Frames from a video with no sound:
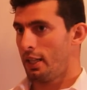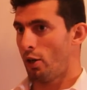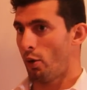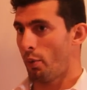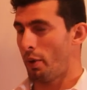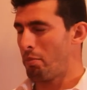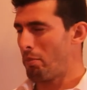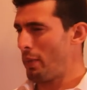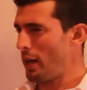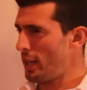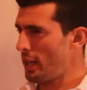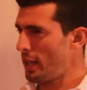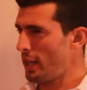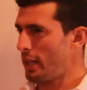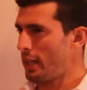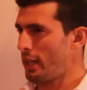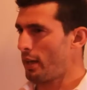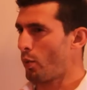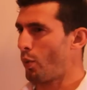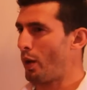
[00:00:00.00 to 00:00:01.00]
Lo ven más
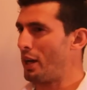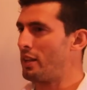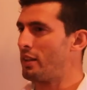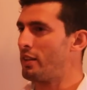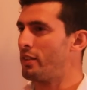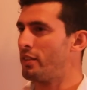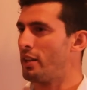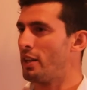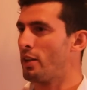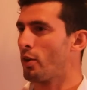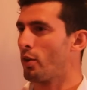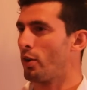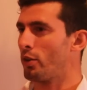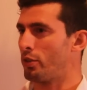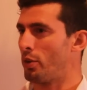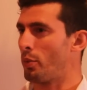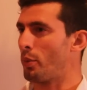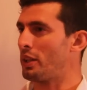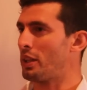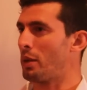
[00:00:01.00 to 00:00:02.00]
de 45 o
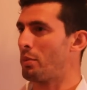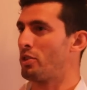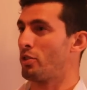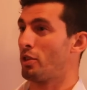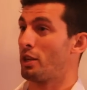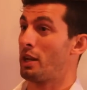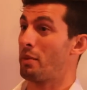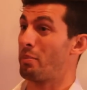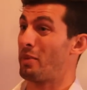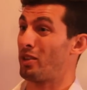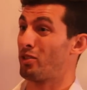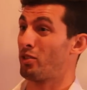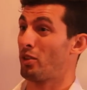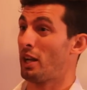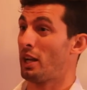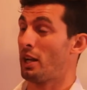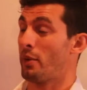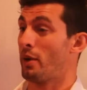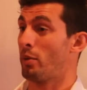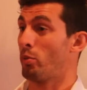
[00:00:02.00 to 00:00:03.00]
50 millones de
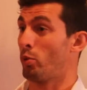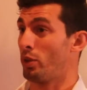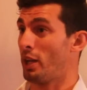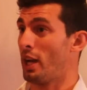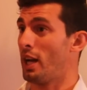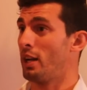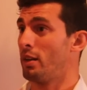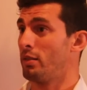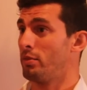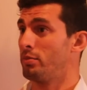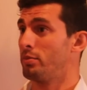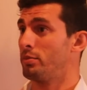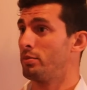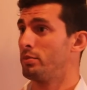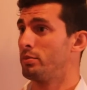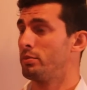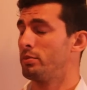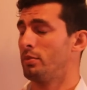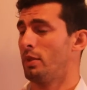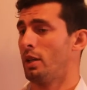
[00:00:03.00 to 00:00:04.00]
personas a nivel mundial.
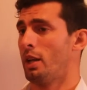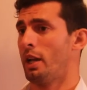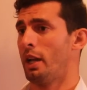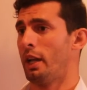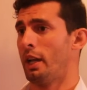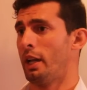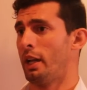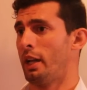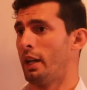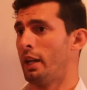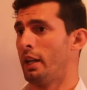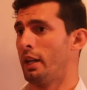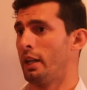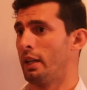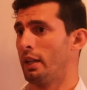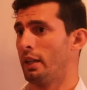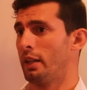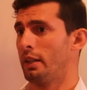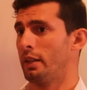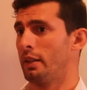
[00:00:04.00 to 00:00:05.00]
Eh,
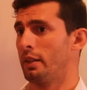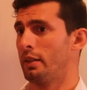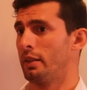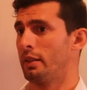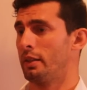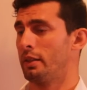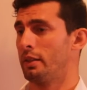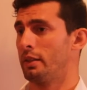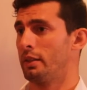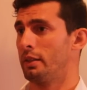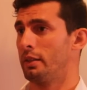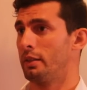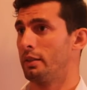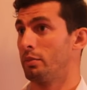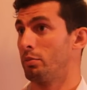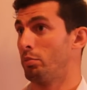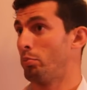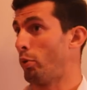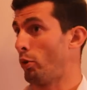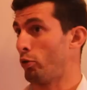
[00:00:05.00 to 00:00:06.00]

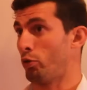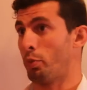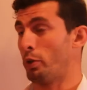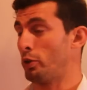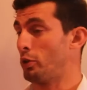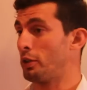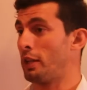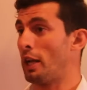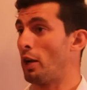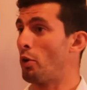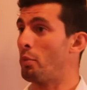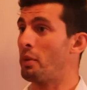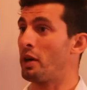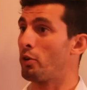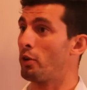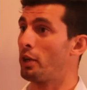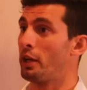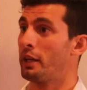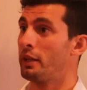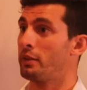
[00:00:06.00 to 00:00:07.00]
por supuesto están los
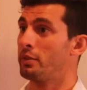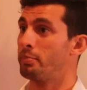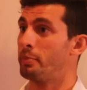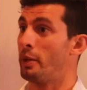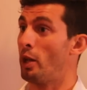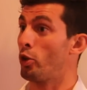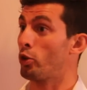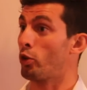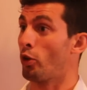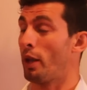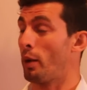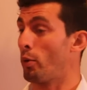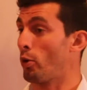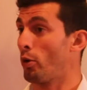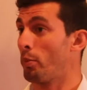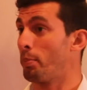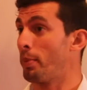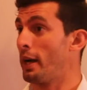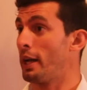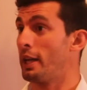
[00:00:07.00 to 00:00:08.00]
mejores pilotos de
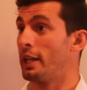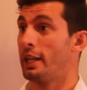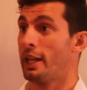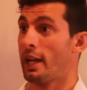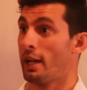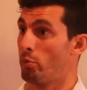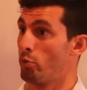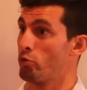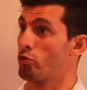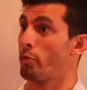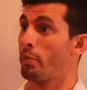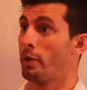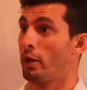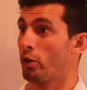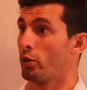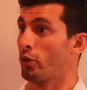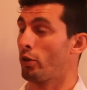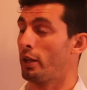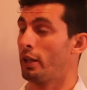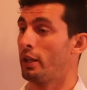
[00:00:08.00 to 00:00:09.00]
Europa y hay muchos
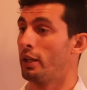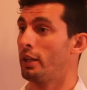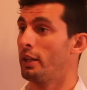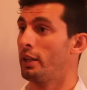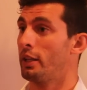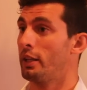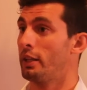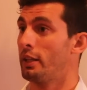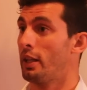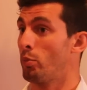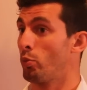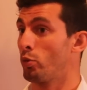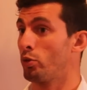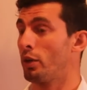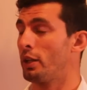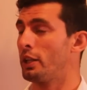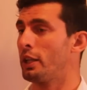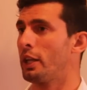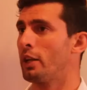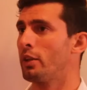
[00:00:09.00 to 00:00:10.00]
pilotos del
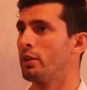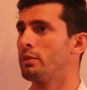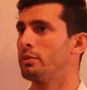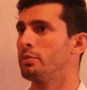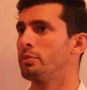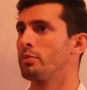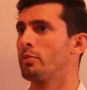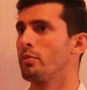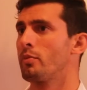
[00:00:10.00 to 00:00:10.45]
mundo entero